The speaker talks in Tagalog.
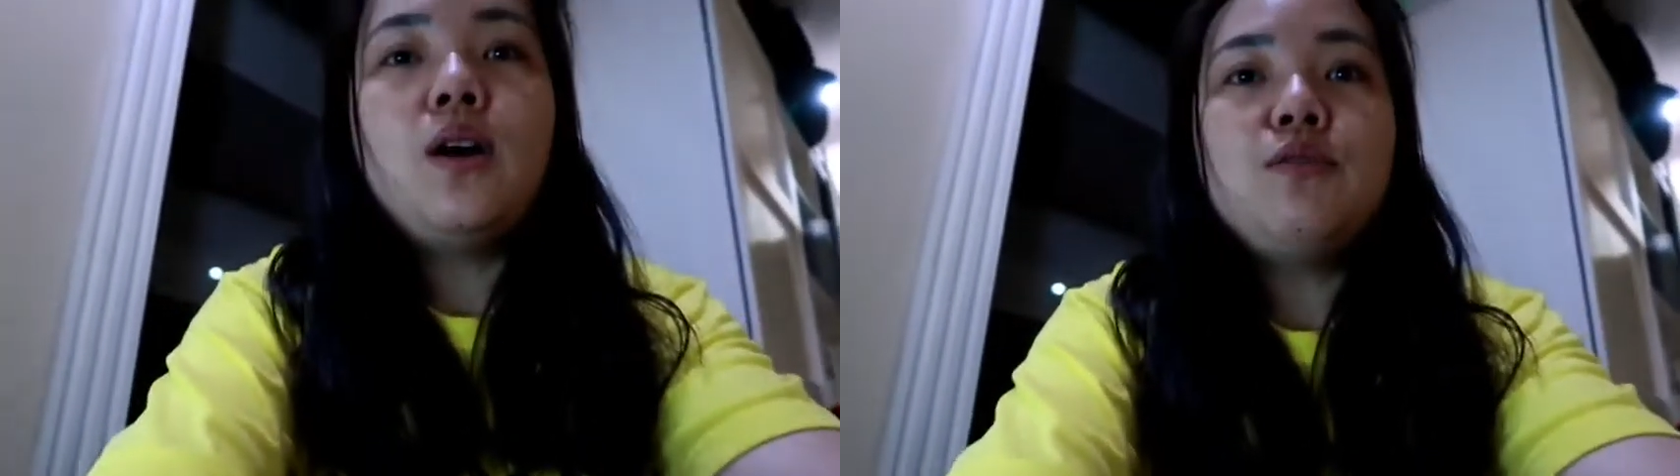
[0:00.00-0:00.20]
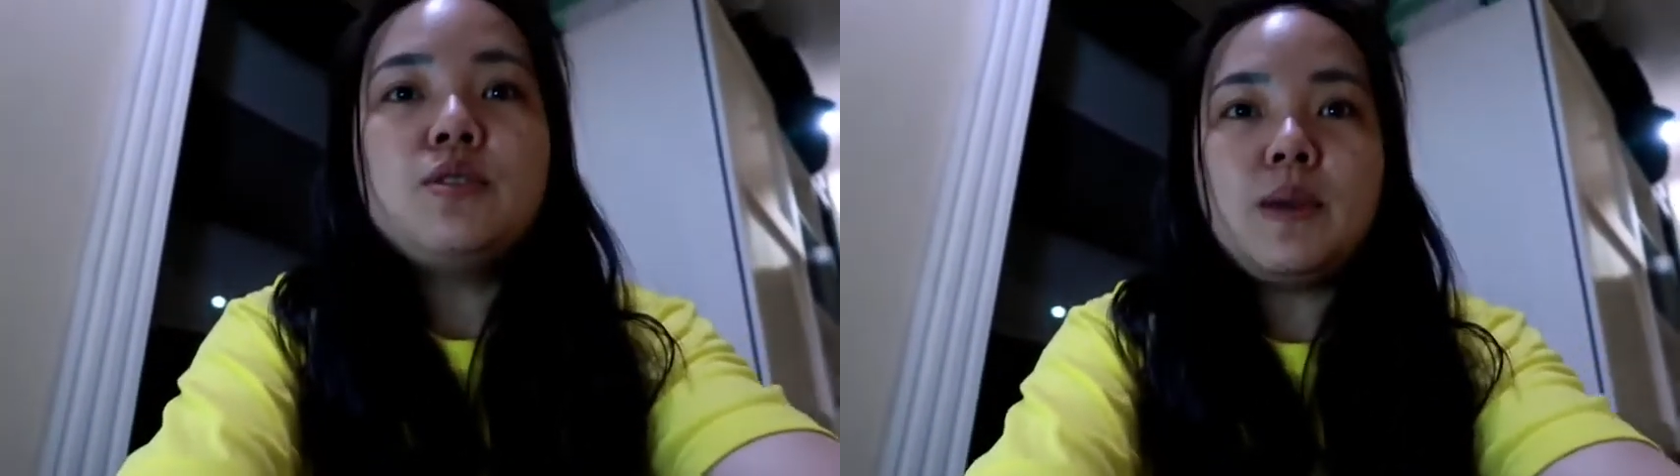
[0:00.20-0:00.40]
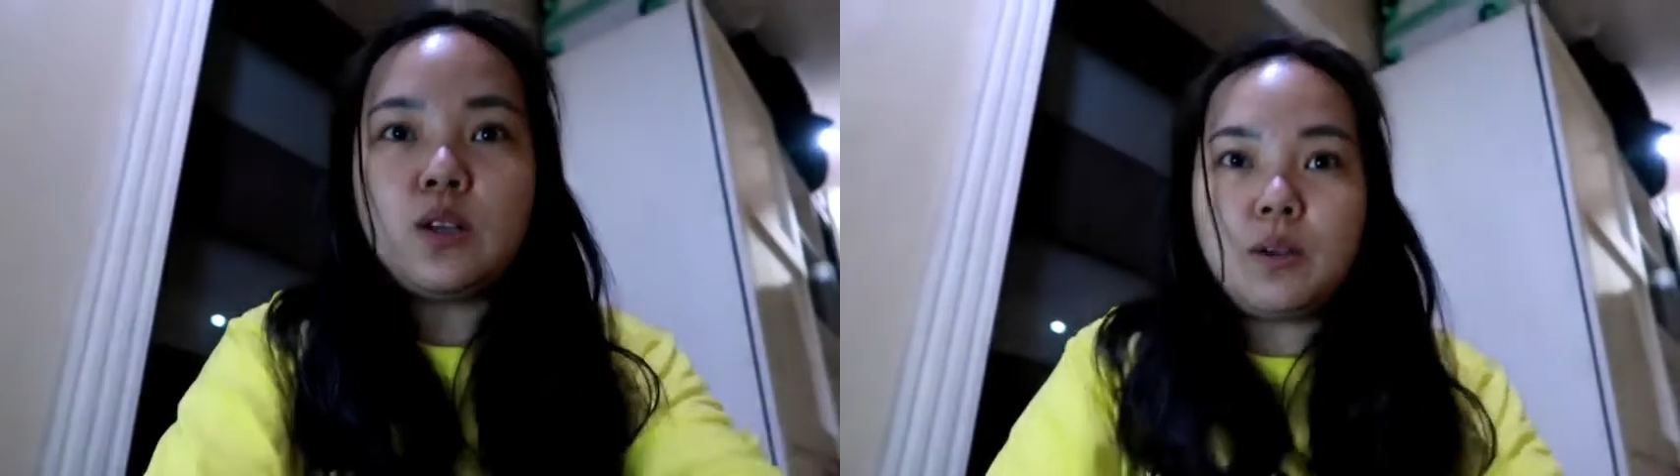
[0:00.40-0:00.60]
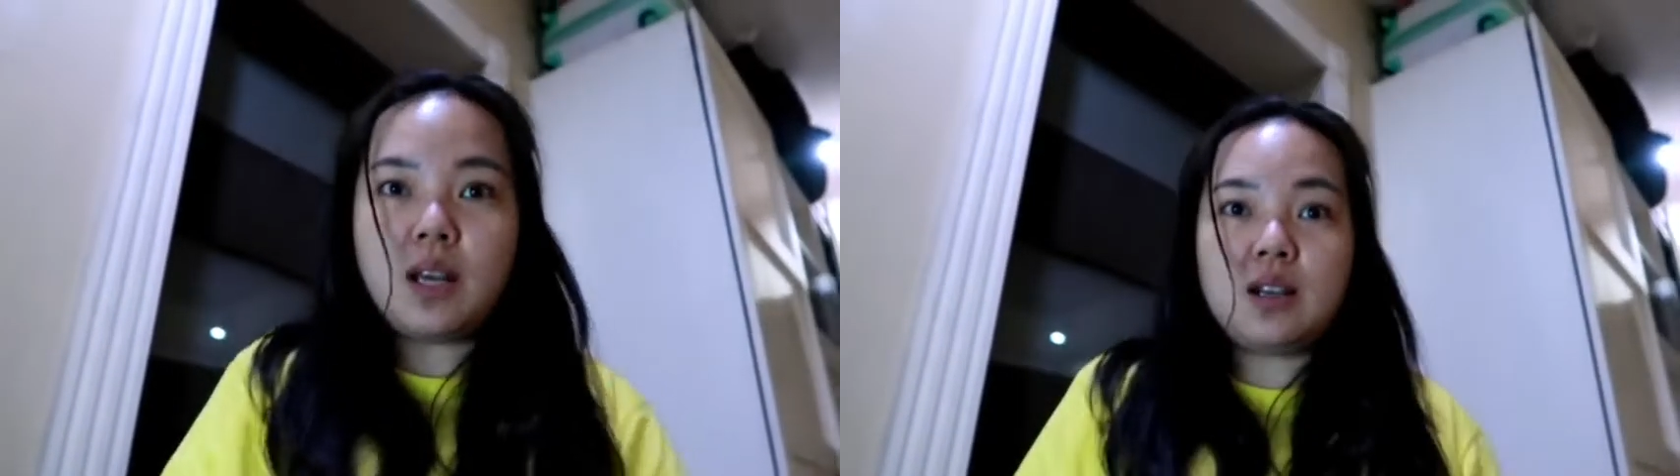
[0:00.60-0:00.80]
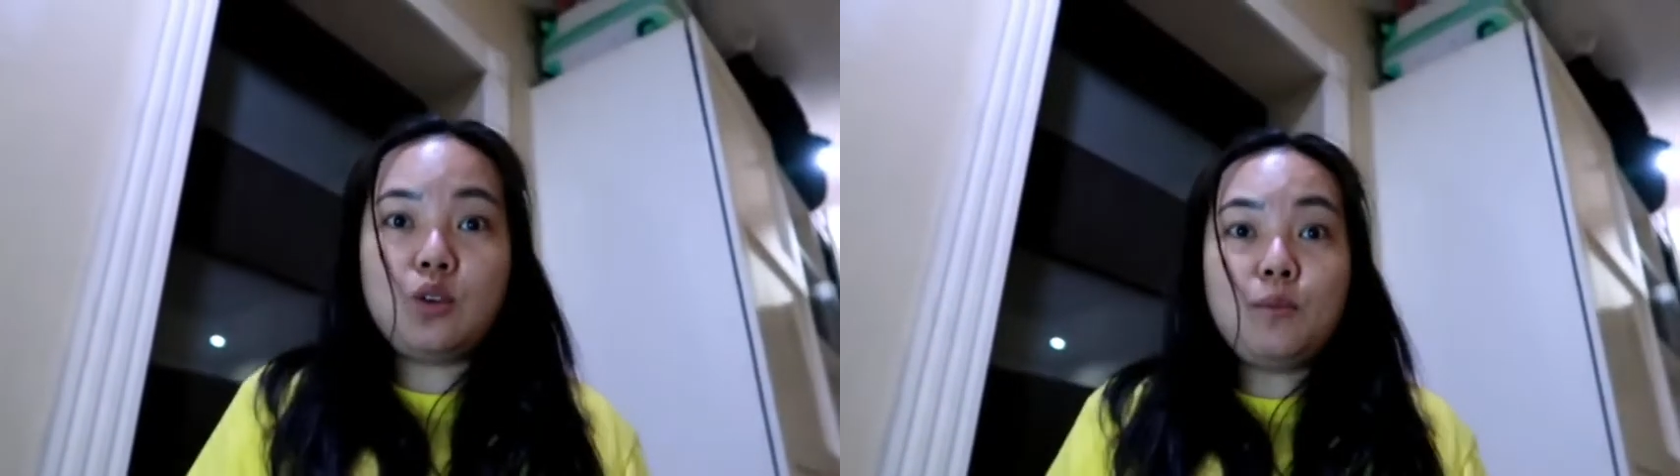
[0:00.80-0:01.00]
office mate ko,
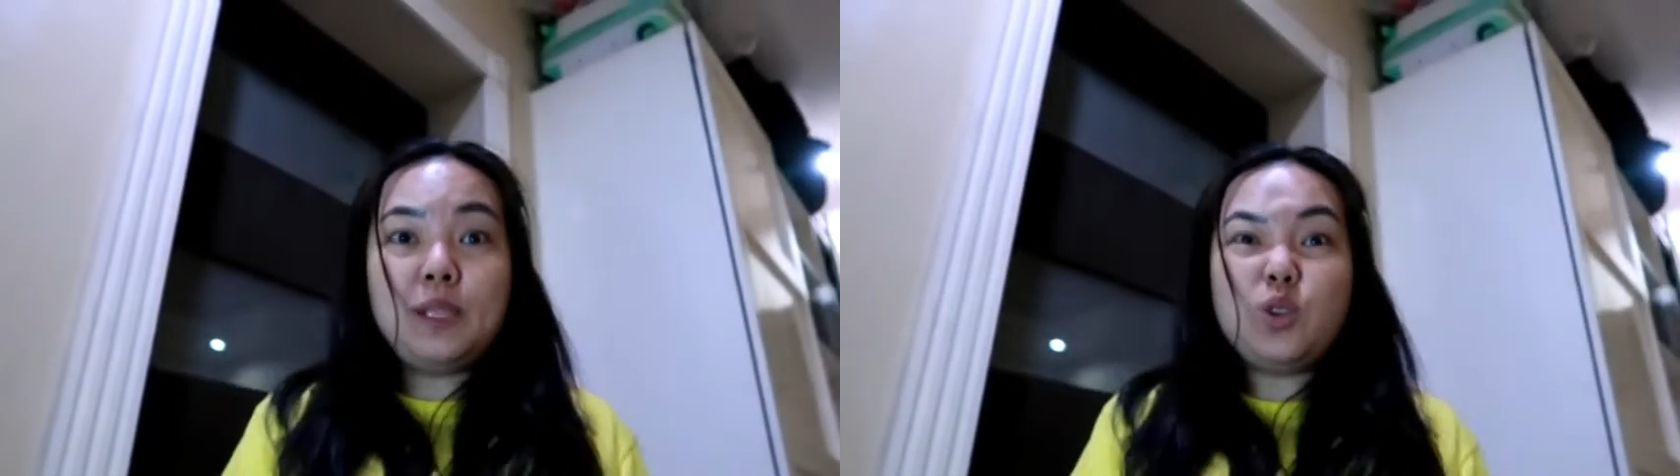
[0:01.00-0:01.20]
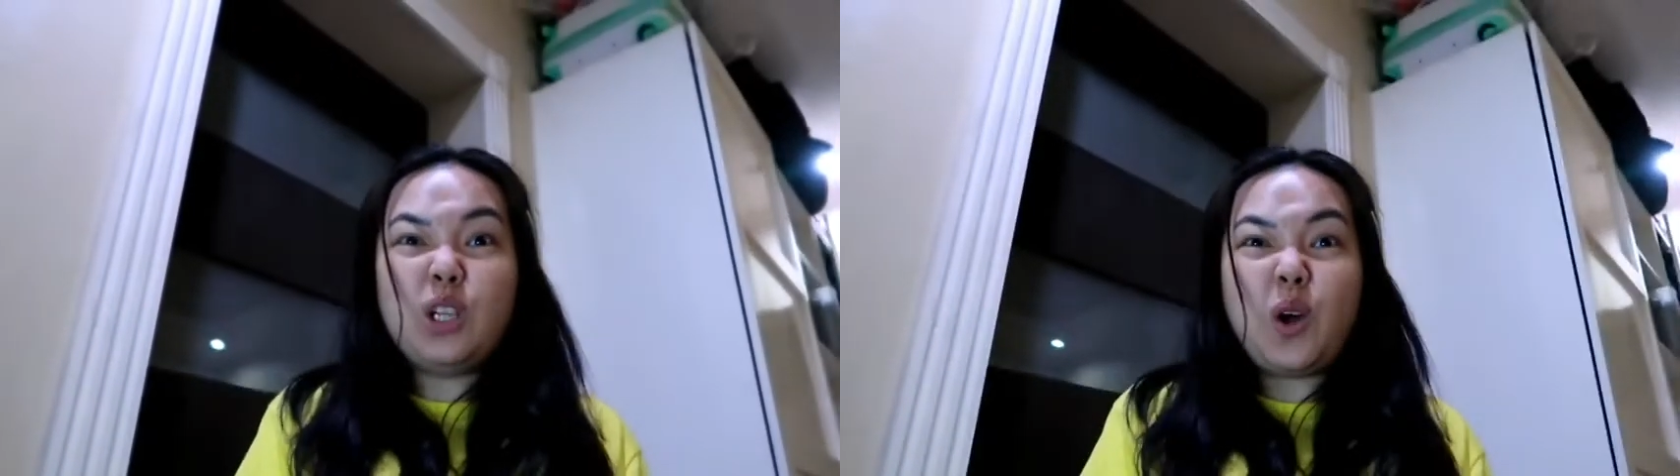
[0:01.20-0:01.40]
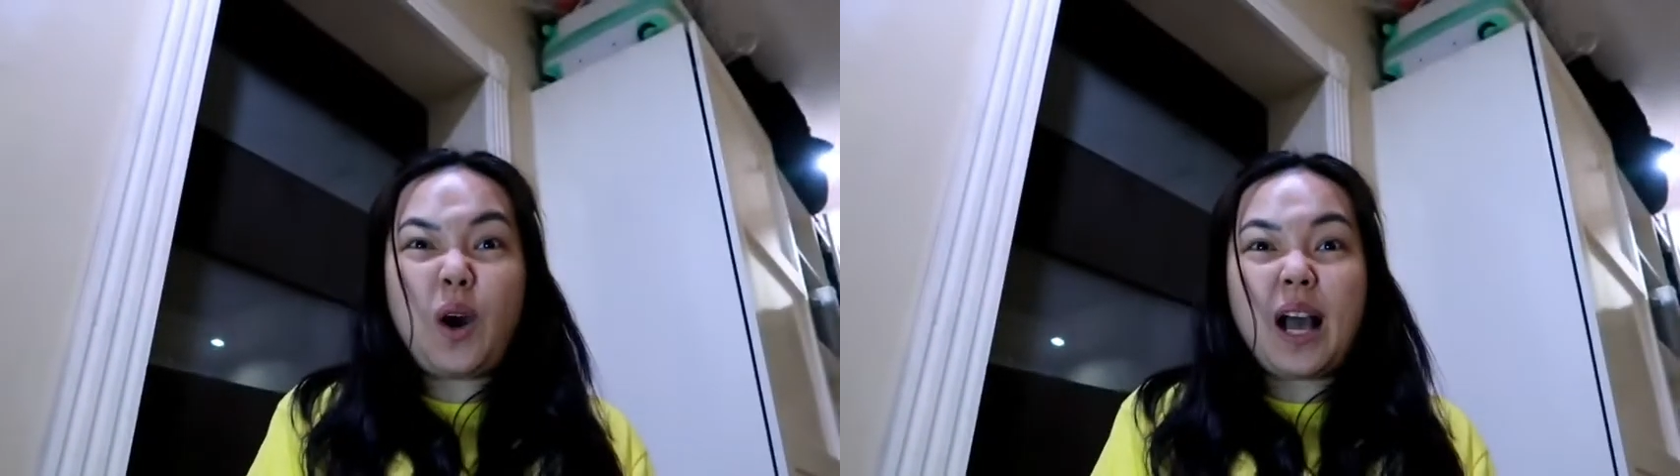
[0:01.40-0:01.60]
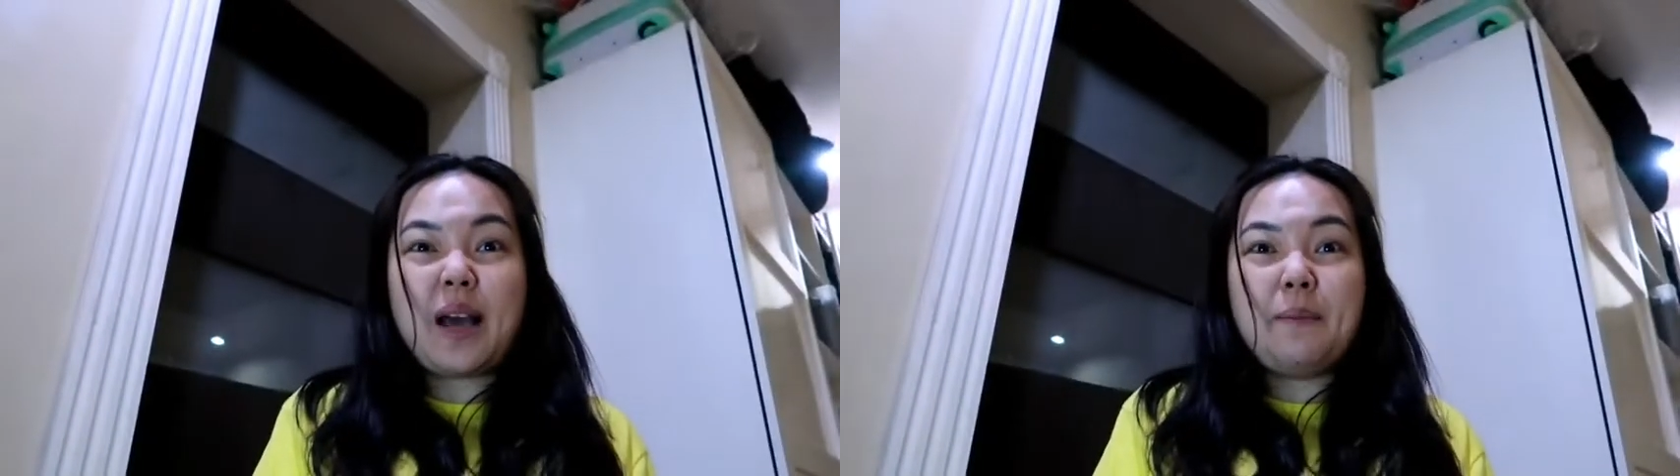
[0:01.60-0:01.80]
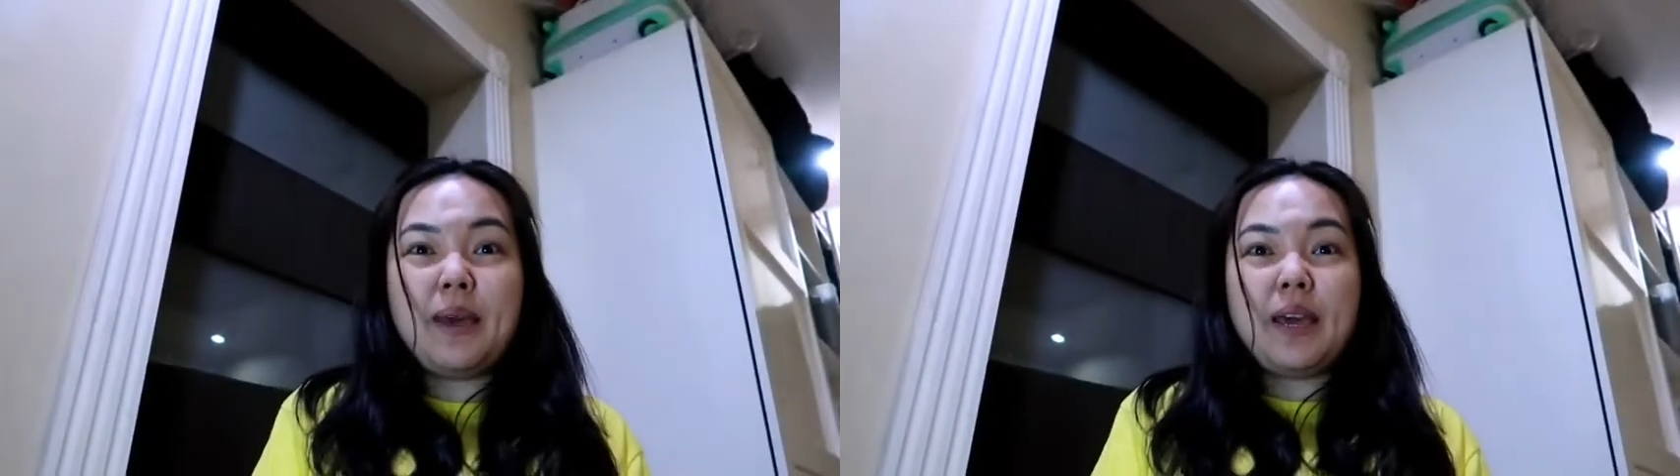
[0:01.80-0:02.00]
nag, lumindol daw
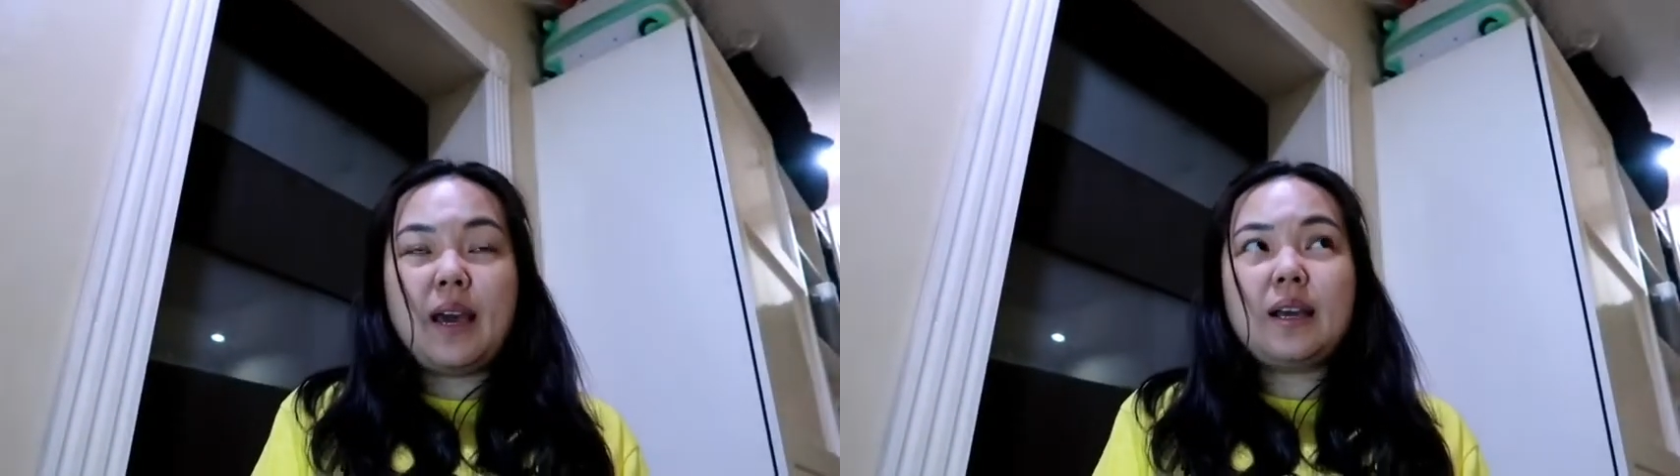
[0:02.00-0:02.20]
kagabi,